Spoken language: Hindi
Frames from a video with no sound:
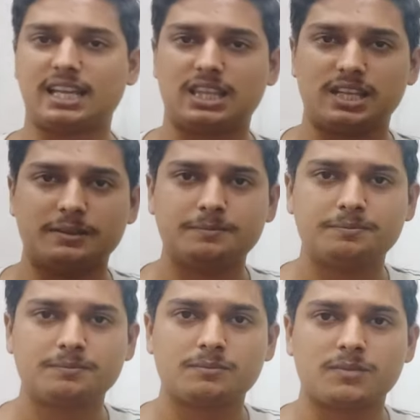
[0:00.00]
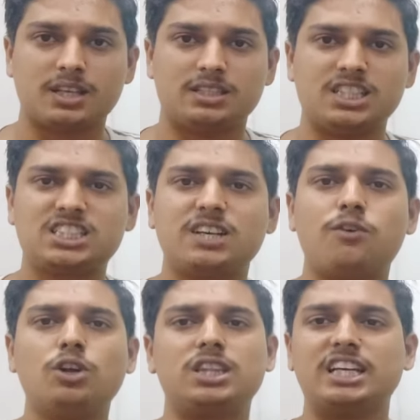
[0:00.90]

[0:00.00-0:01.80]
रहती है जिससे वो